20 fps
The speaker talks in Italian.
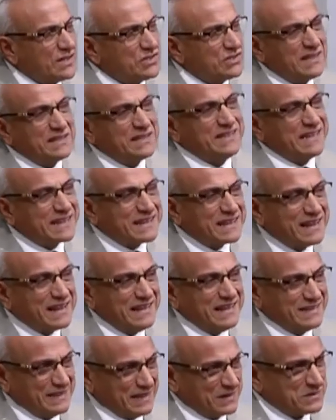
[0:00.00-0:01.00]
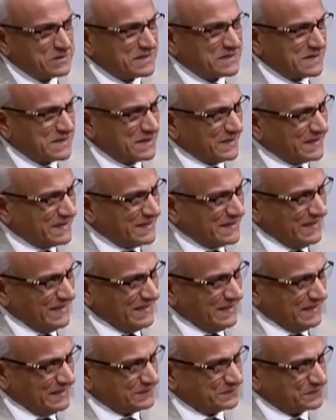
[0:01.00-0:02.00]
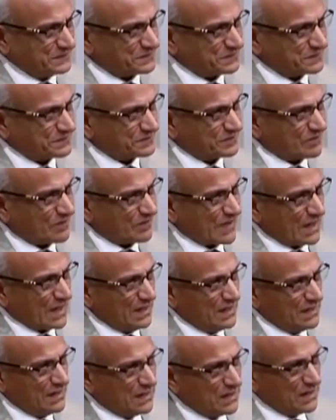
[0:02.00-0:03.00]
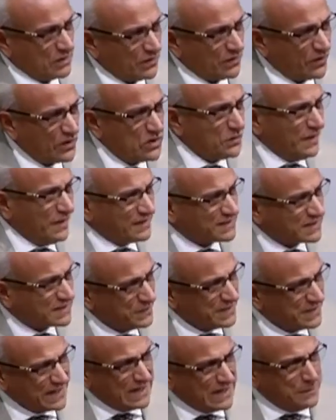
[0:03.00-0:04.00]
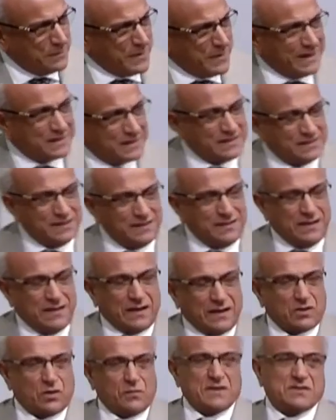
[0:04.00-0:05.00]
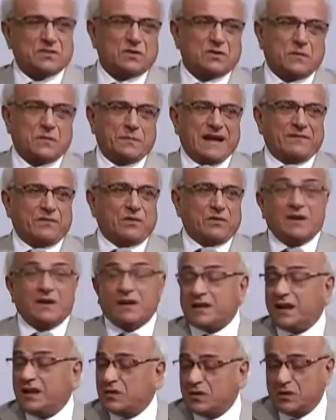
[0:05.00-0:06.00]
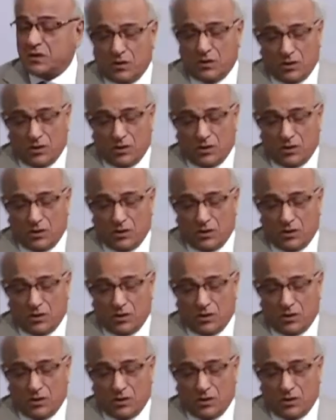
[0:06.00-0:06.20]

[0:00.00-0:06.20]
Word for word: a credere questa mattina. Non voglio mettermi dalla parte di dire come sono bravo che credo, no